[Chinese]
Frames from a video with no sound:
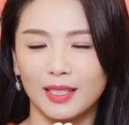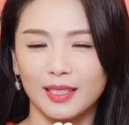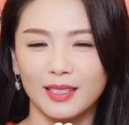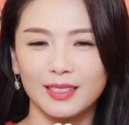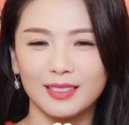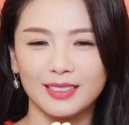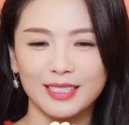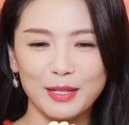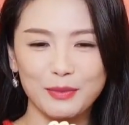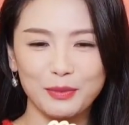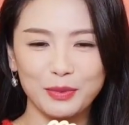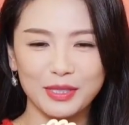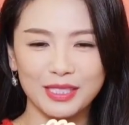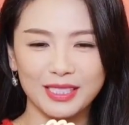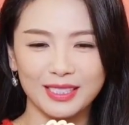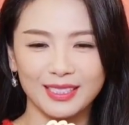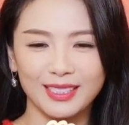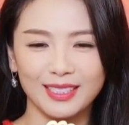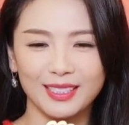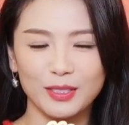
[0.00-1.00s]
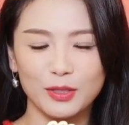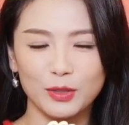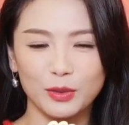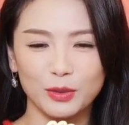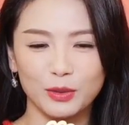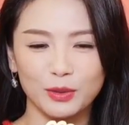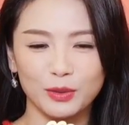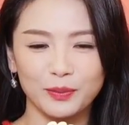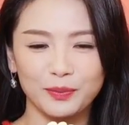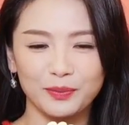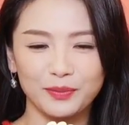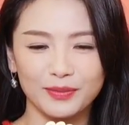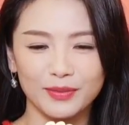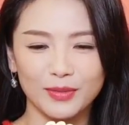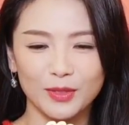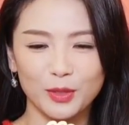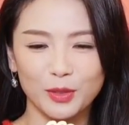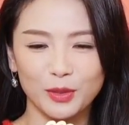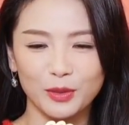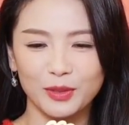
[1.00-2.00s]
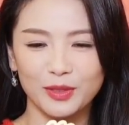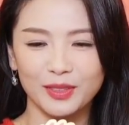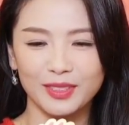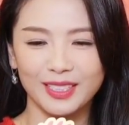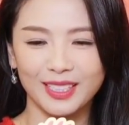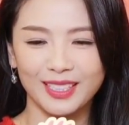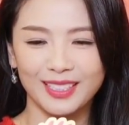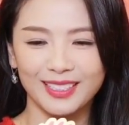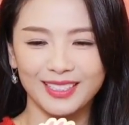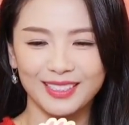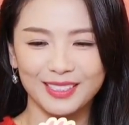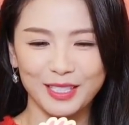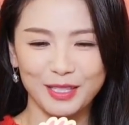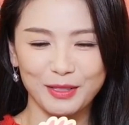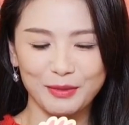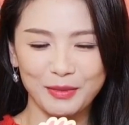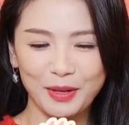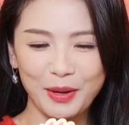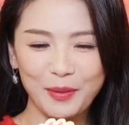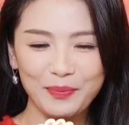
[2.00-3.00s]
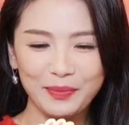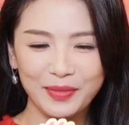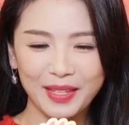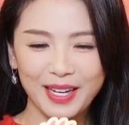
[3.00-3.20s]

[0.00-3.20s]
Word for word: 嗯，再不行呢，就去那个叫什么，